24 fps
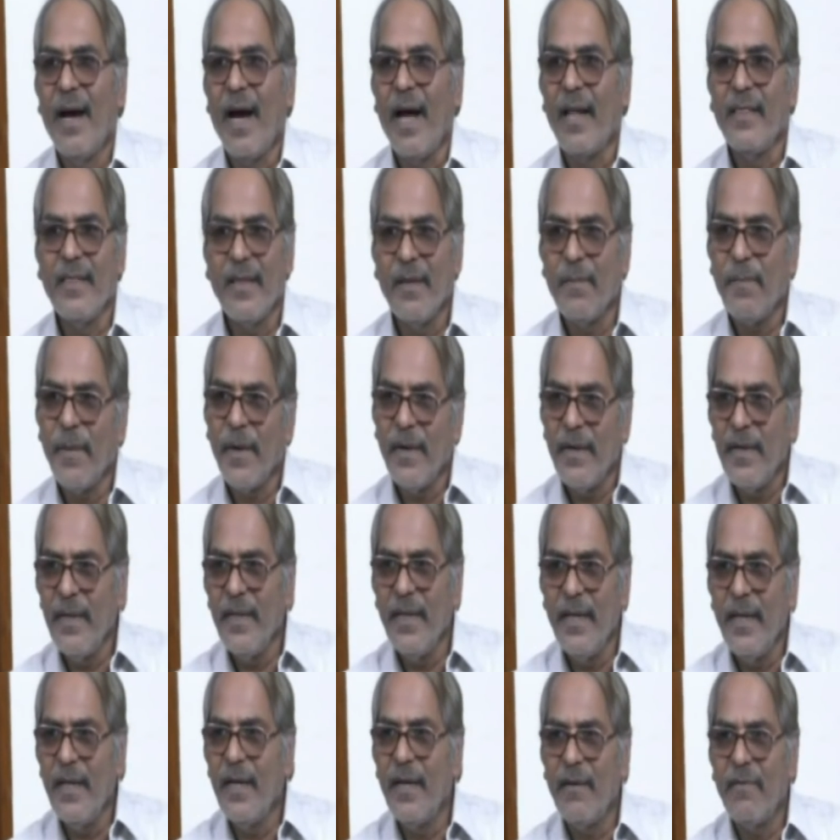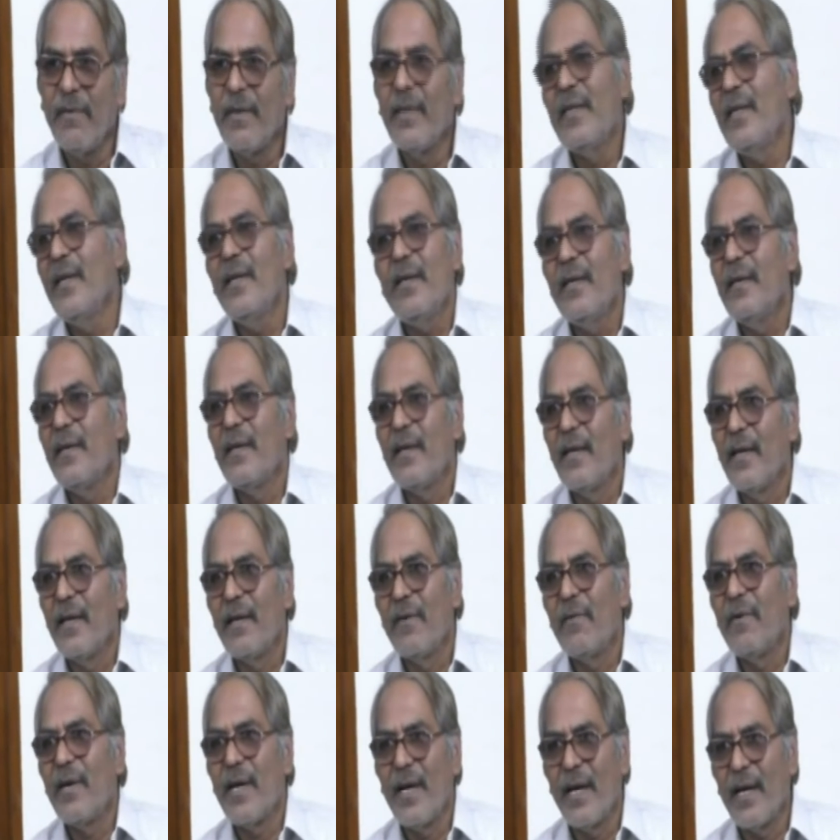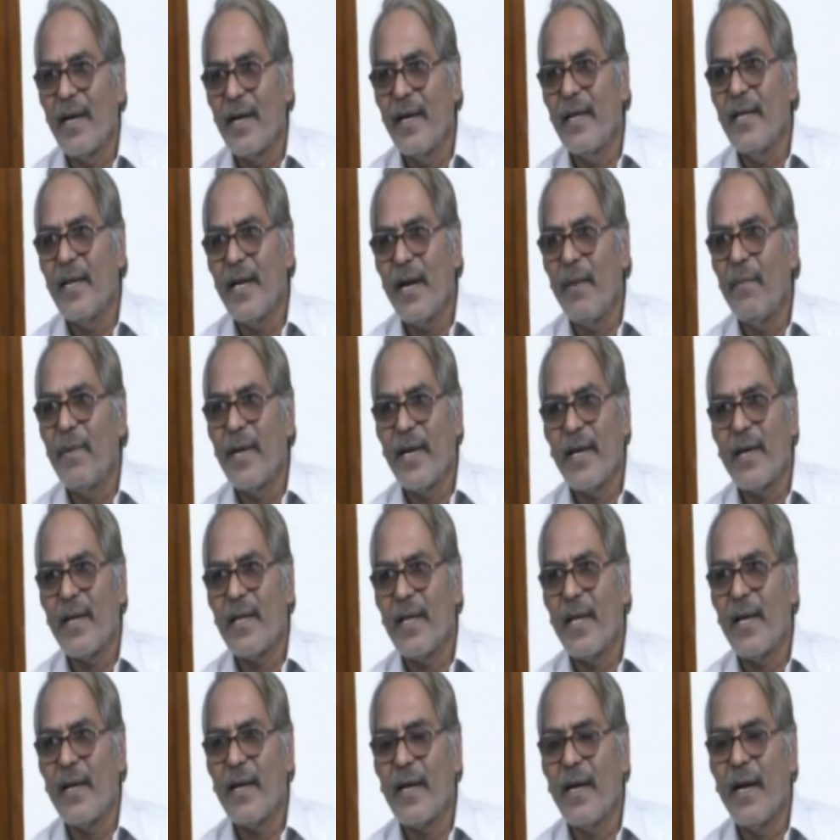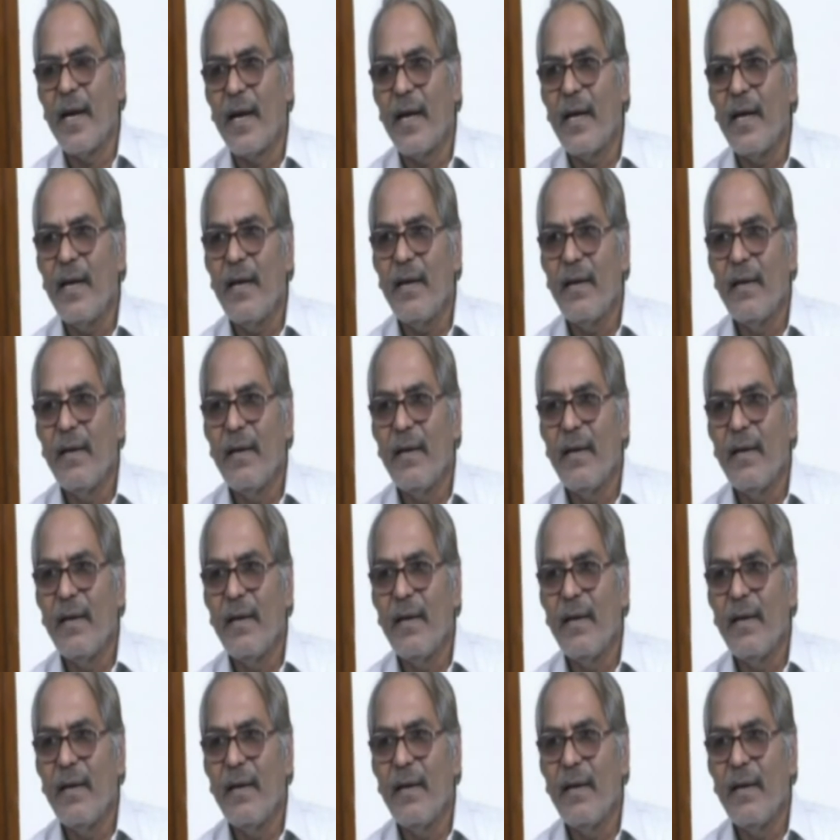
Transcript: அந்த பகுதியில் வந்து இவர்கள் கிணறு அமைக்கிறதா இருக்காங்க